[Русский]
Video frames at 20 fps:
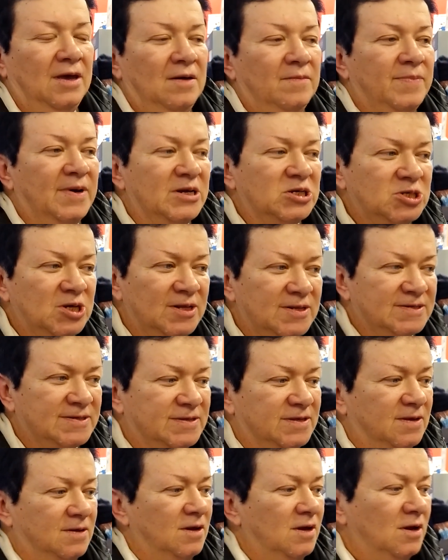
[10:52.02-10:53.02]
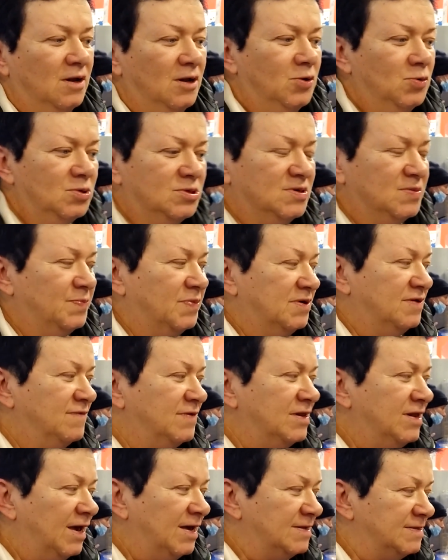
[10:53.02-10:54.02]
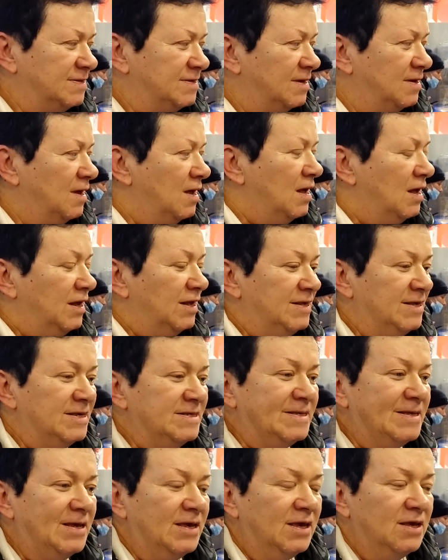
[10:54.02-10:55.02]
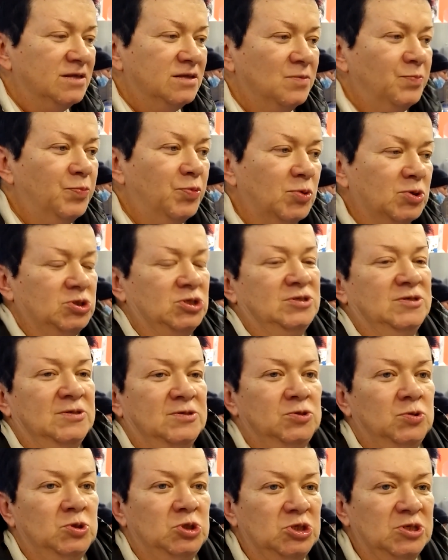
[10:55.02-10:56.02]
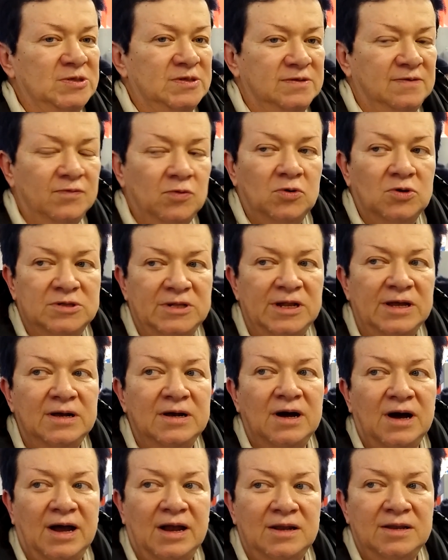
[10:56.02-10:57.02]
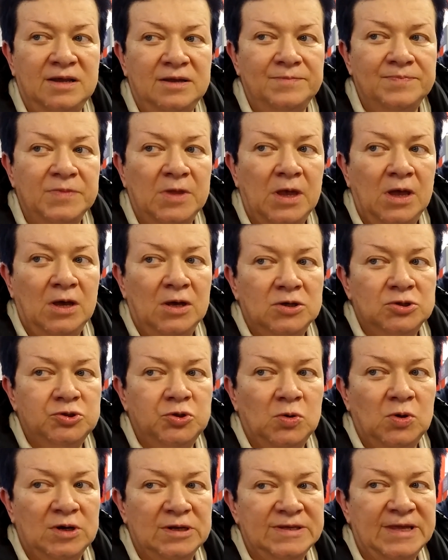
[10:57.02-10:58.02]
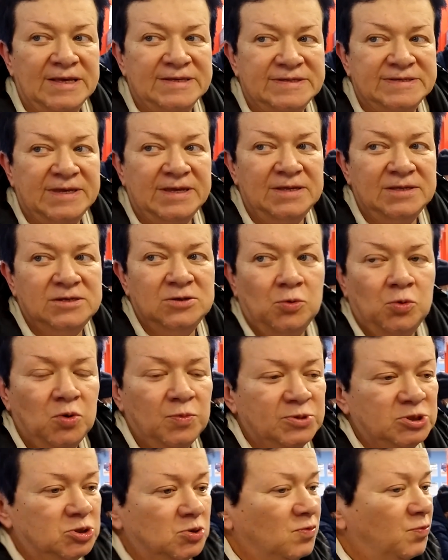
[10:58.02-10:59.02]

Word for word: Пожалуйста, люди, проверяйте, если эта почта существует легально, то на стенде общего